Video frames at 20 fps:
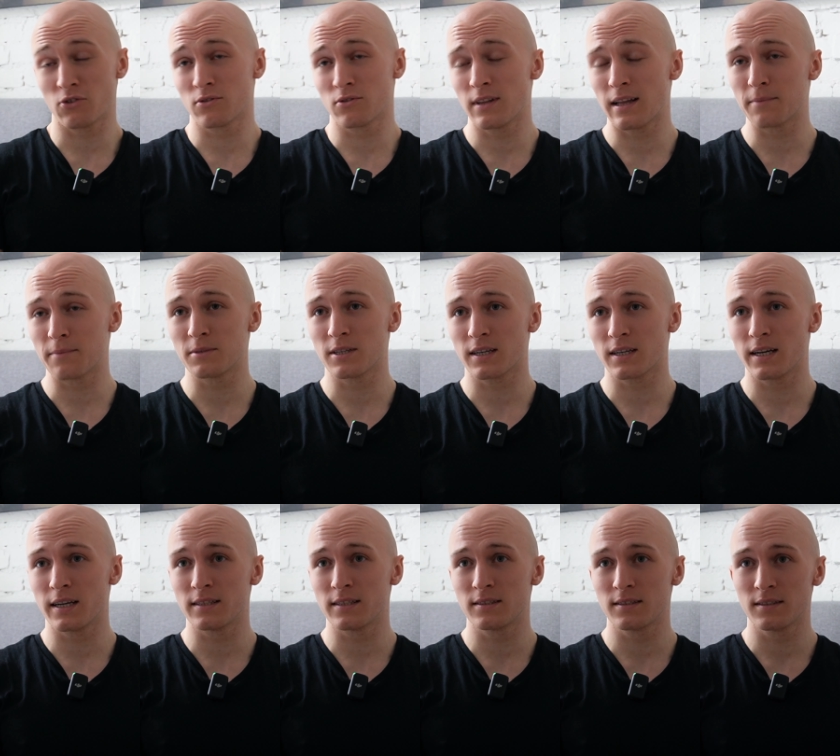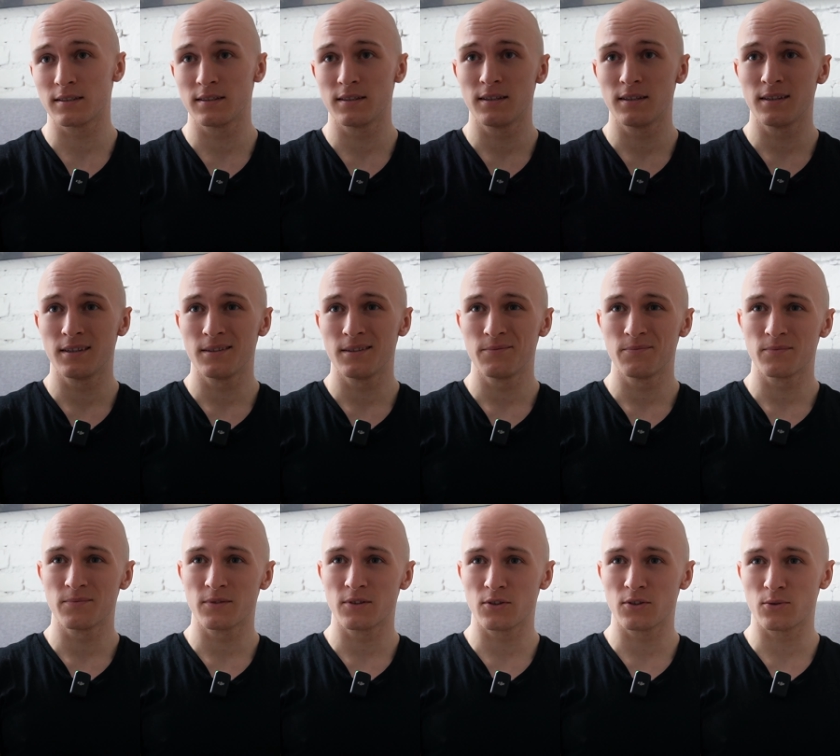dla mnie hejt
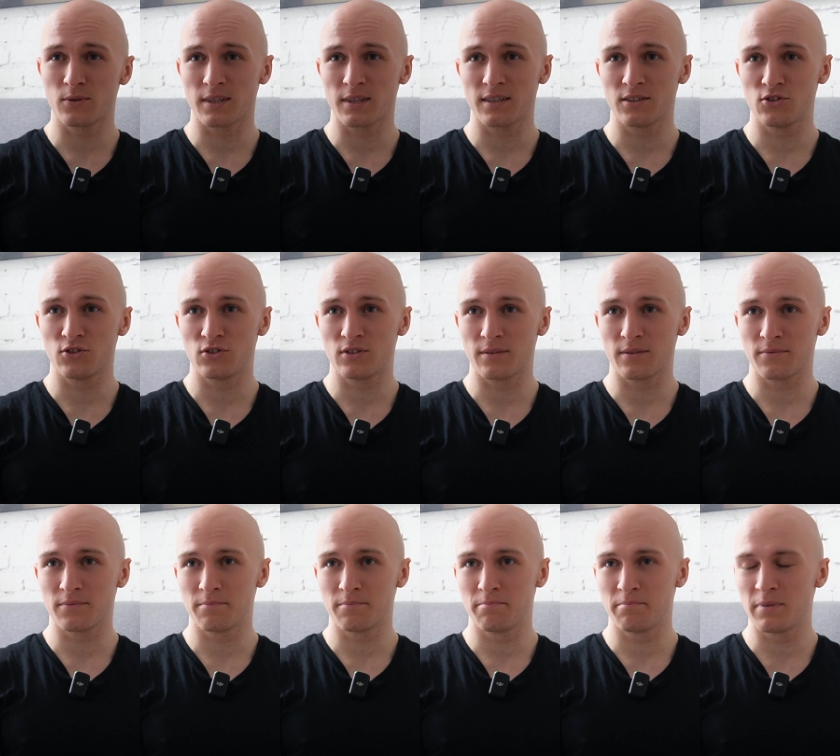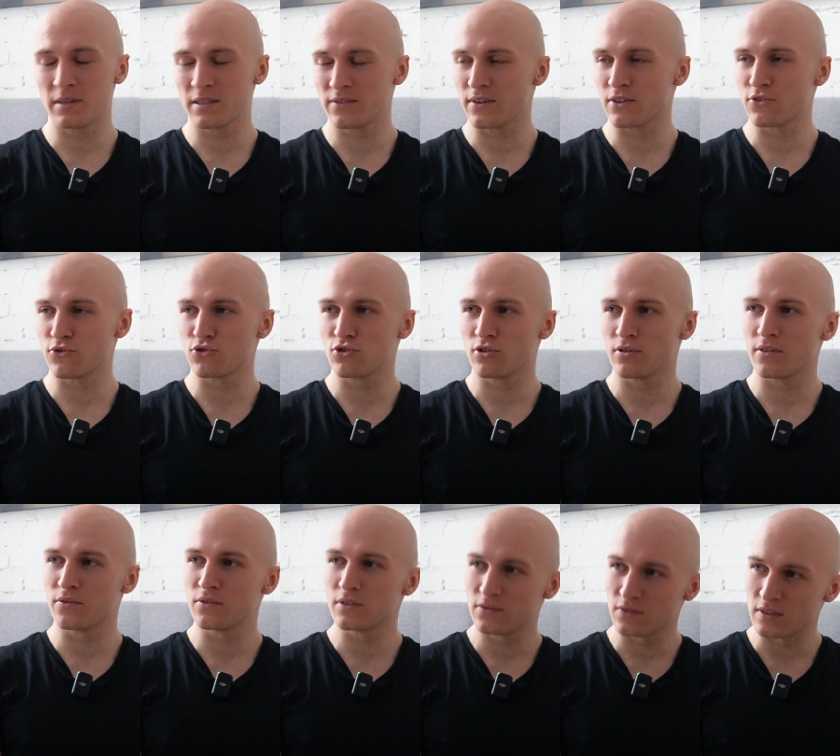to są takie gdzieś tam
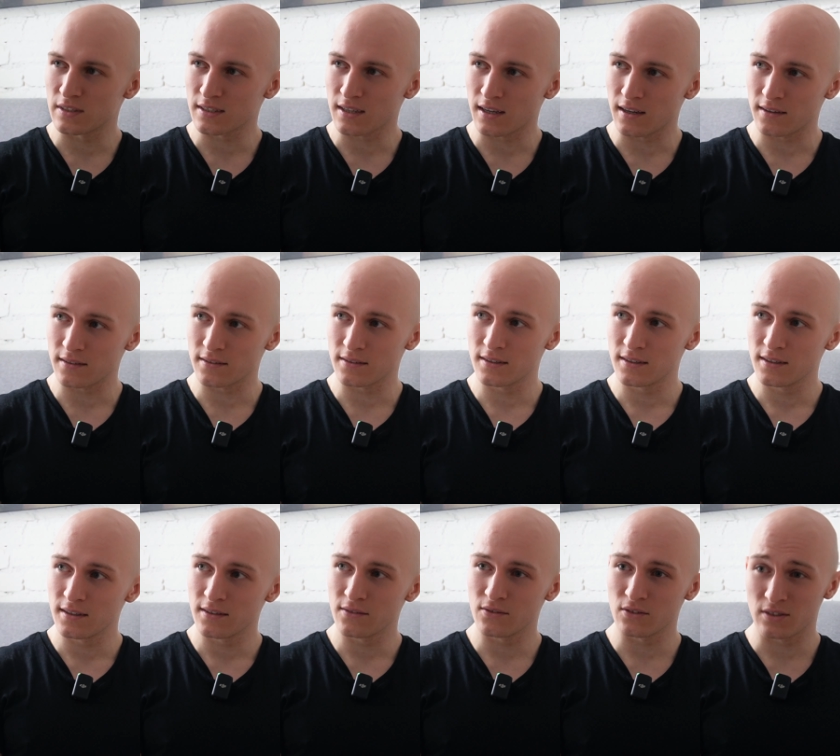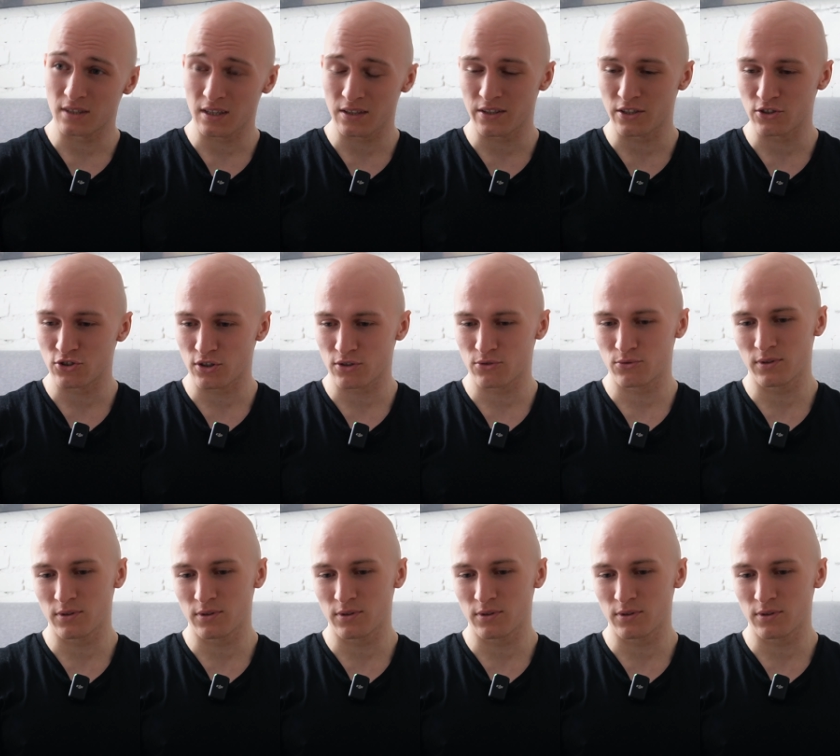bezwartościowe wyzwiska w internecie, mhm.